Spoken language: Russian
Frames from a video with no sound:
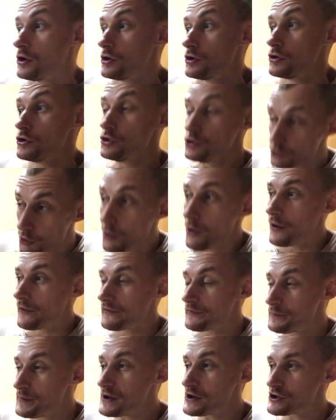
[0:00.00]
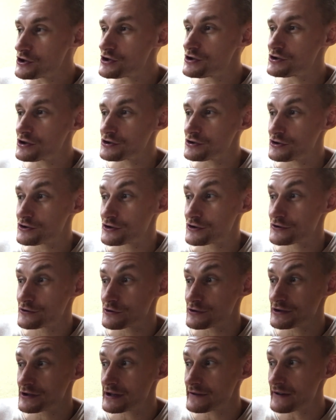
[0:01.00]
Но в перечне технически
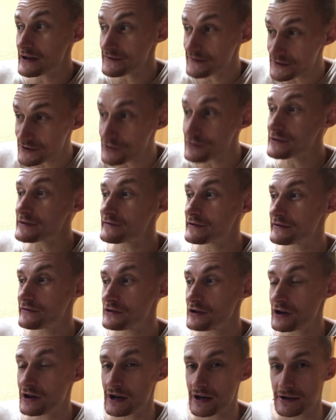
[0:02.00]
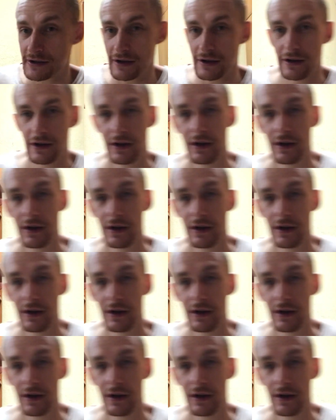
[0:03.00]
сложных товаров отсутствует видеокарта.